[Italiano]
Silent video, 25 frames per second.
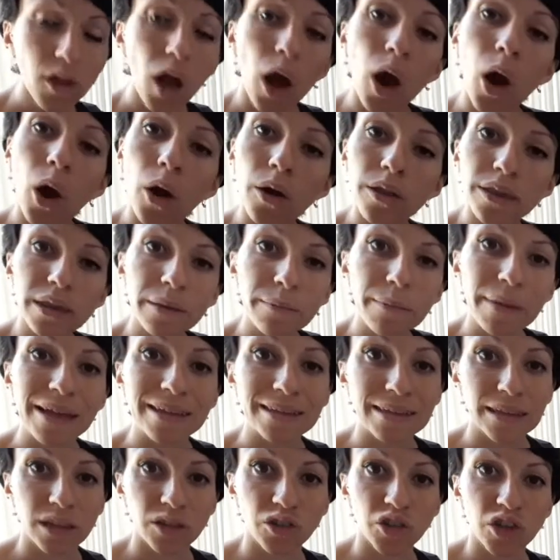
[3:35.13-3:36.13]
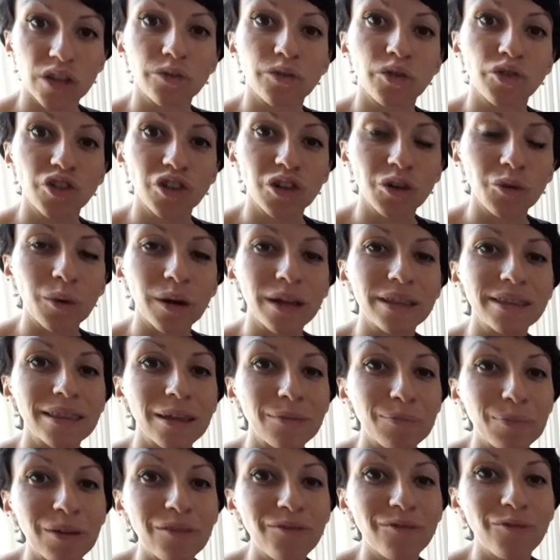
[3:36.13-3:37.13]
ogni mese di
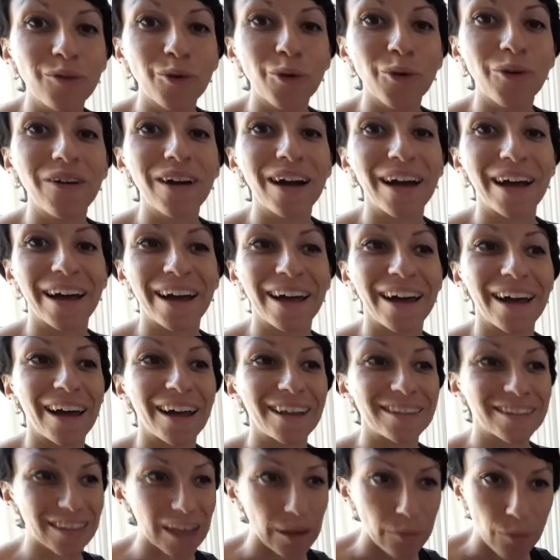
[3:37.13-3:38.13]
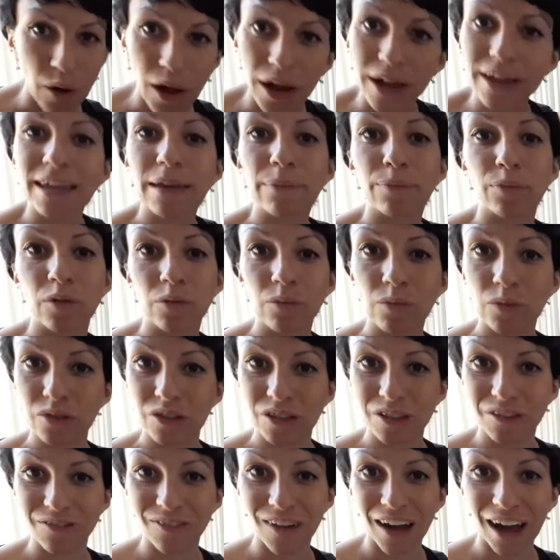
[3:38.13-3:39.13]
150 PV eh, siamo anche più
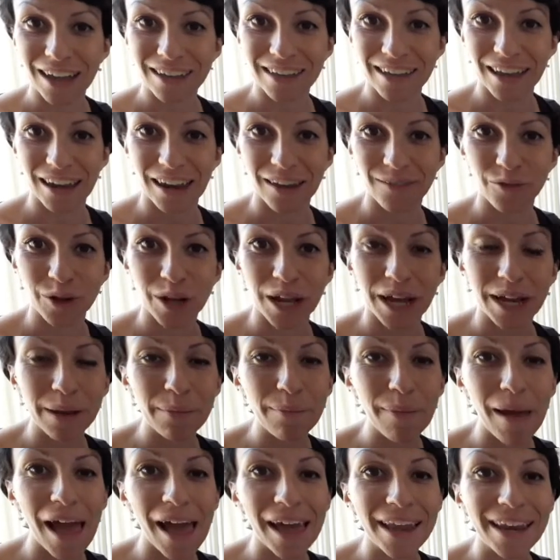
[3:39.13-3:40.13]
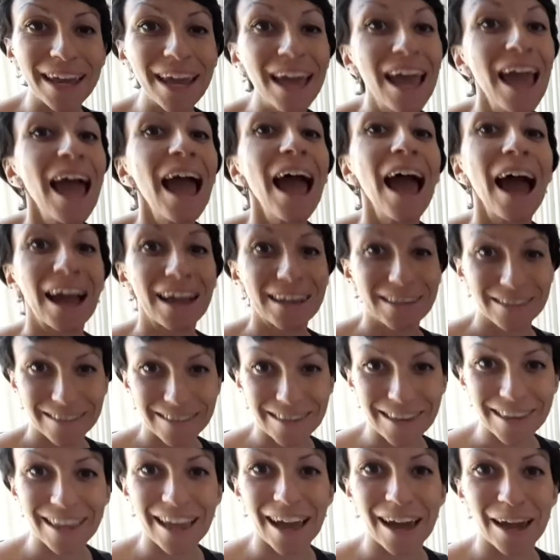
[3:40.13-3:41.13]
motivati a lavorare bene, a
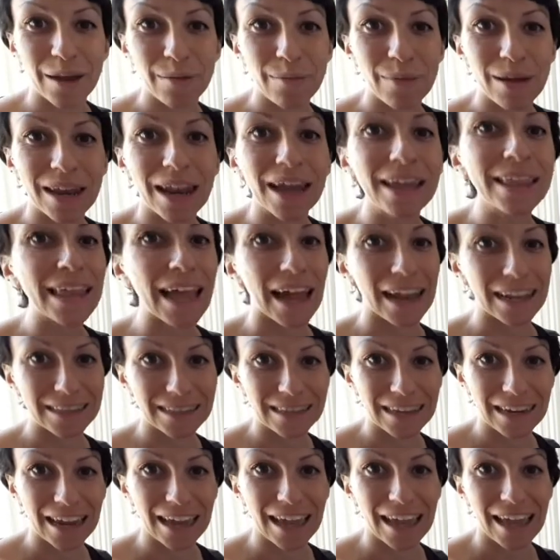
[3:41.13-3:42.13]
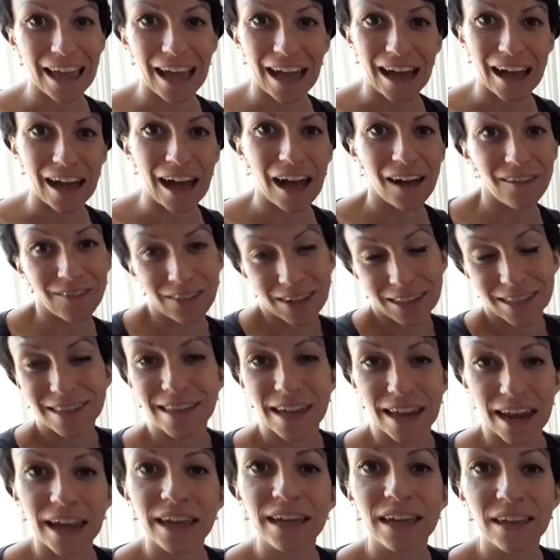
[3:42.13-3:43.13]
insegnare bene agli altri e a
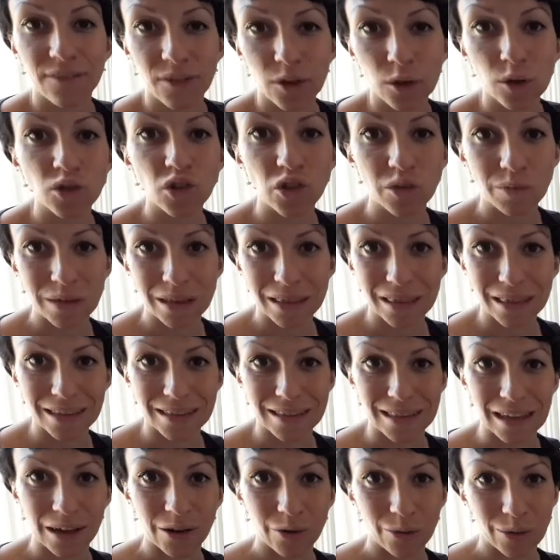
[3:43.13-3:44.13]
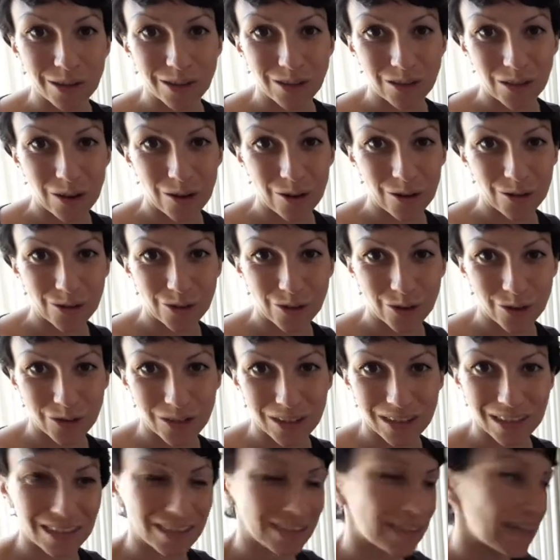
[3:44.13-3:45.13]
avanzare anche velocemente se è questo il nostro
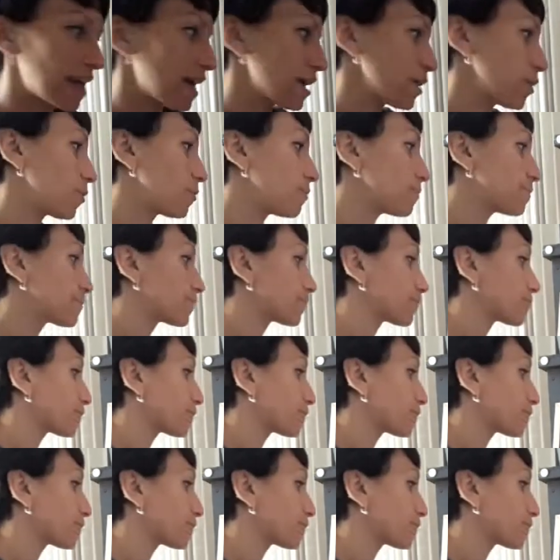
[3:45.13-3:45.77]
desiderio.